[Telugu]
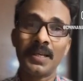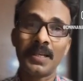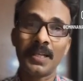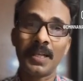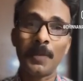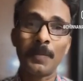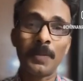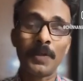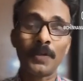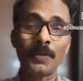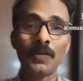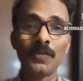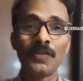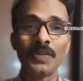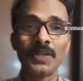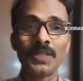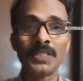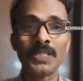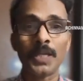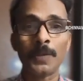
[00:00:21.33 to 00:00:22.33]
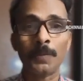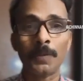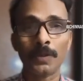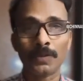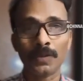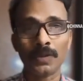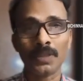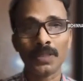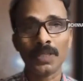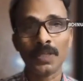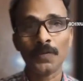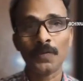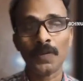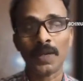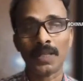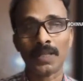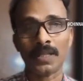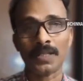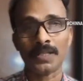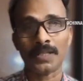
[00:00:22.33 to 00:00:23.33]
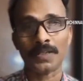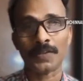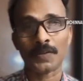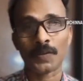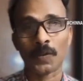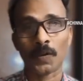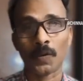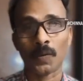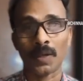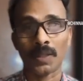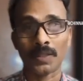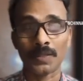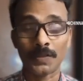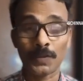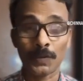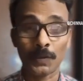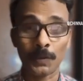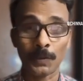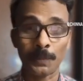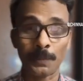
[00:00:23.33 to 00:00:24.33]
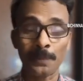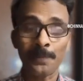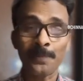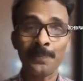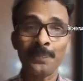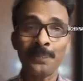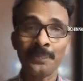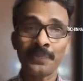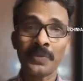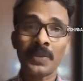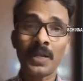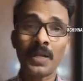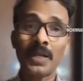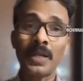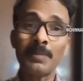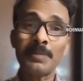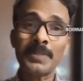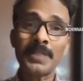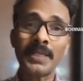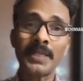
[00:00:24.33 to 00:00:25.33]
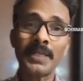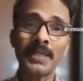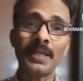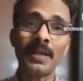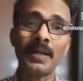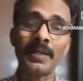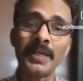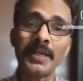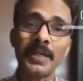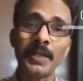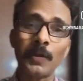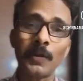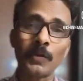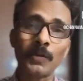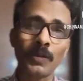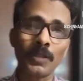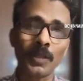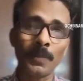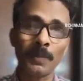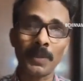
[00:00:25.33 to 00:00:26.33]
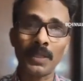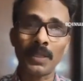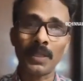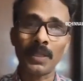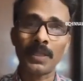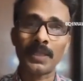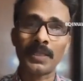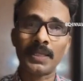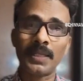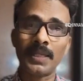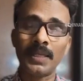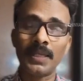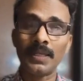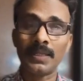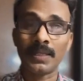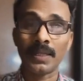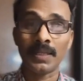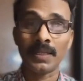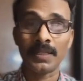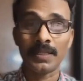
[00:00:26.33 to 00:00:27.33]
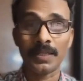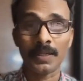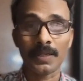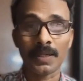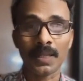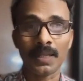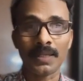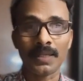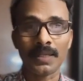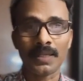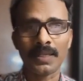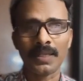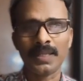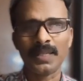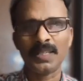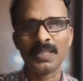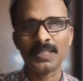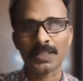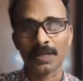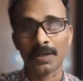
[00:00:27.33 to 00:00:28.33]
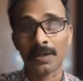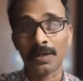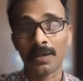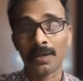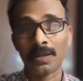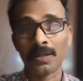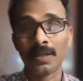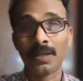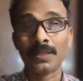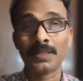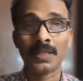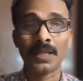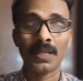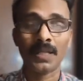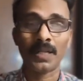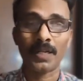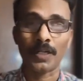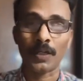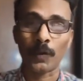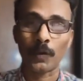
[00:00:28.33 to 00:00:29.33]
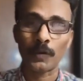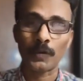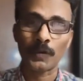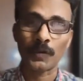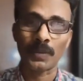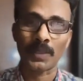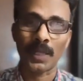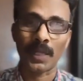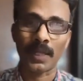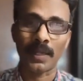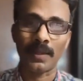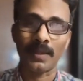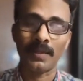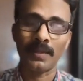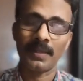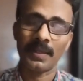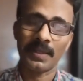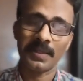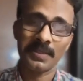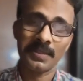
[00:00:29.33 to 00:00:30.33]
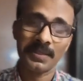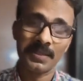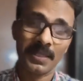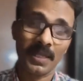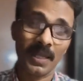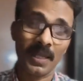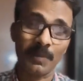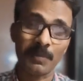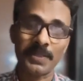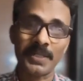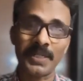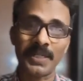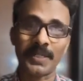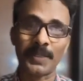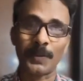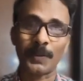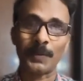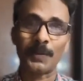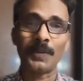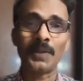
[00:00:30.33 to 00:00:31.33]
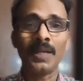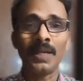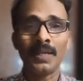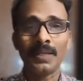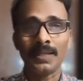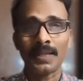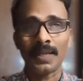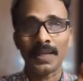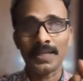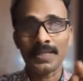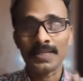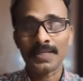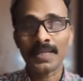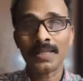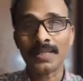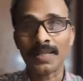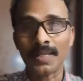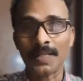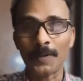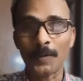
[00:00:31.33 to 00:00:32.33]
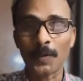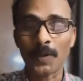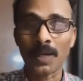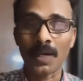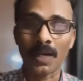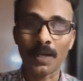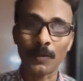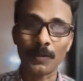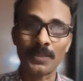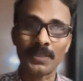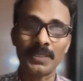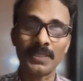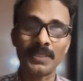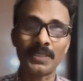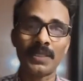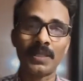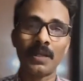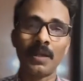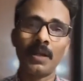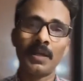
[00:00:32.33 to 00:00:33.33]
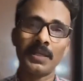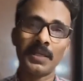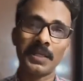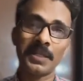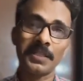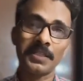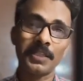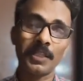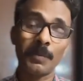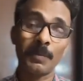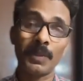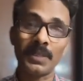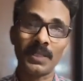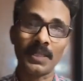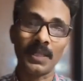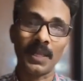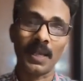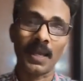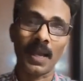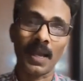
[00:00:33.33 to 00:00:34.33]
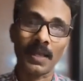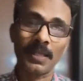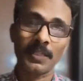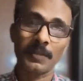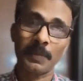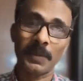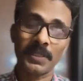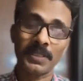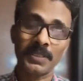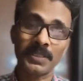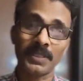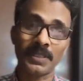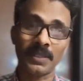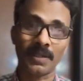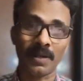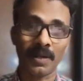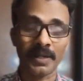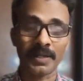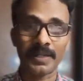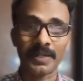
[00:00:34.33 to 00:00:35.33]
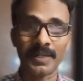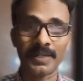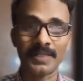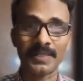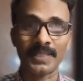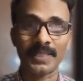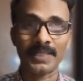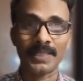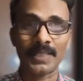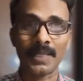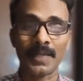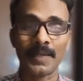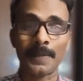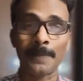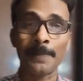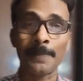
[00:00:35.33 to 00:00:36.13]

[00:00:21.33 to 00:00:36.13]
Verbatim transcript: రేపటితో ఫిక్స్ అయిపోతుంది ఫైనల్ చేసుకోవాలి సో ఇక్కడ ఎంసెట్కి అటెండ్ అవుతున్న పిల్లలకి తల్లిదండ్రులకి చాలా చాలా డౌట్స్ ఉన్నాయి ఎంత ఎంసెట్ ఎంత తెలివిగా ఆలోచించినా ఎంతమందిని ఎక్స్పర్ట్స్ని కాంటాక్ట్ చేసినా